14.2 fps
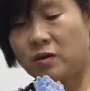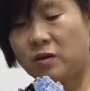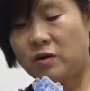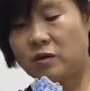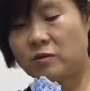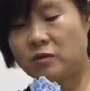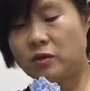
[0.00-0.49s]

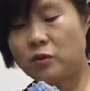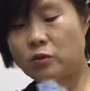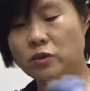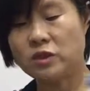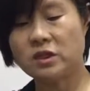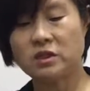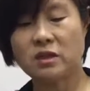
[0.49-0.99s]
여러분들이
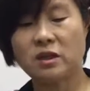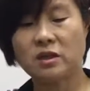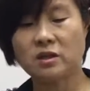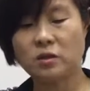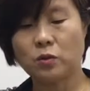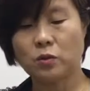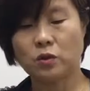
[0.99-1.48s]
꽂으실
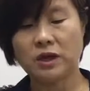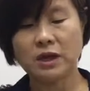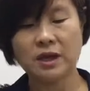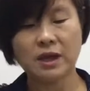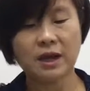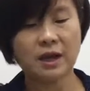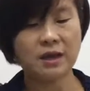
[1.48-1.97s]
때는 이렇게
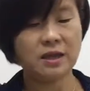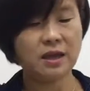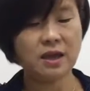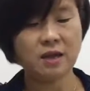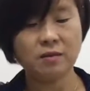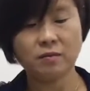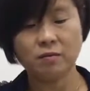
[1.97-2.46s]

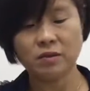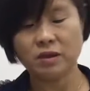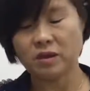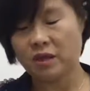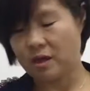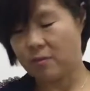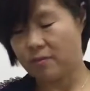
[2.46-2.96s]
아예
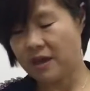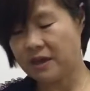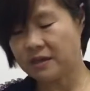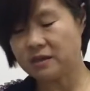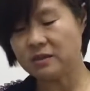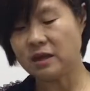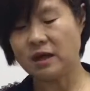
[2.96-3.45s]
밑에
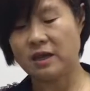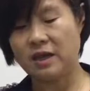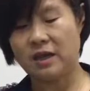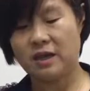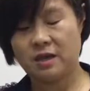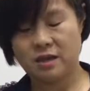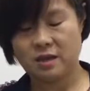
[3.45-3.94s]
매끈하게
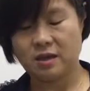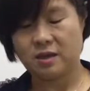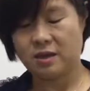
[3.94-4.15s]
예,